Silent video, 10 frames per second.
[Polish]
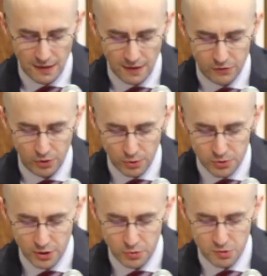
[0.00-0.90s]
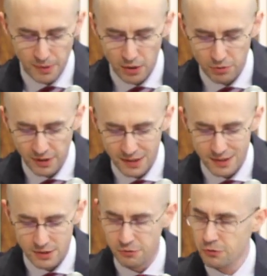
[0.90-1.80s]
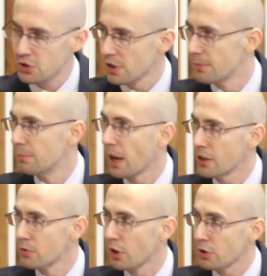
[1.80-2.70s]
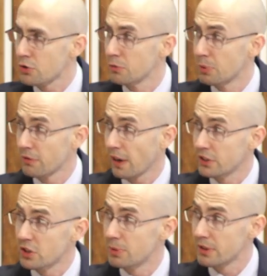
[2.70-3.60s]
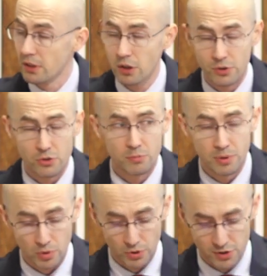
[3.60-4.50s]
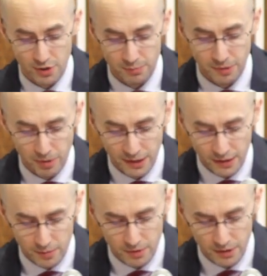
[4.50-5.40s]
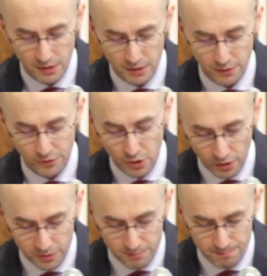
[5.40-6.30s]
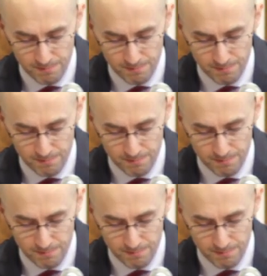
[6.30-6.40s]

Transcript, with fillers: do ludzi, którzy mają wiedzieć, w czym mają Kościół prowadzić, by ten Kościół był Kościołem biblijnym, zdrowym.